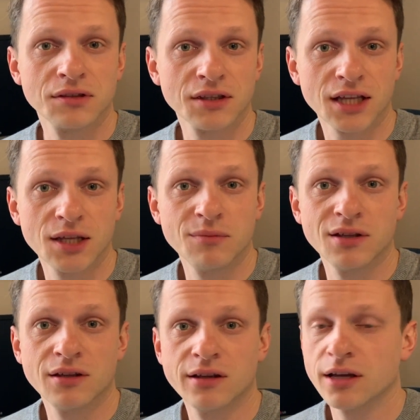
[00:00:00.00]

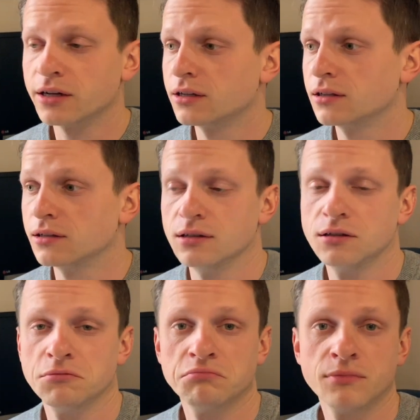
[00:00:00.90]
takimi jak
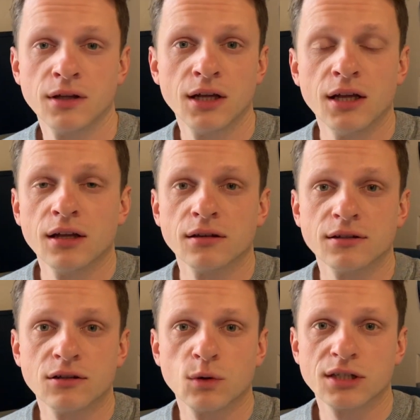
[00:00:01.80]
e,
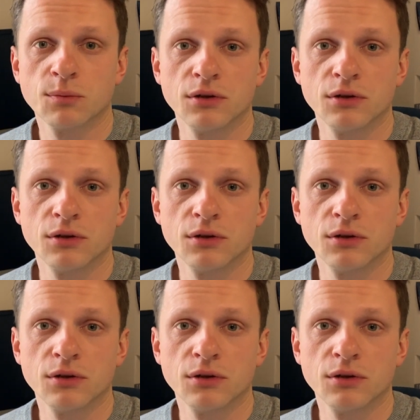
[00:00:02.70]
sytuacja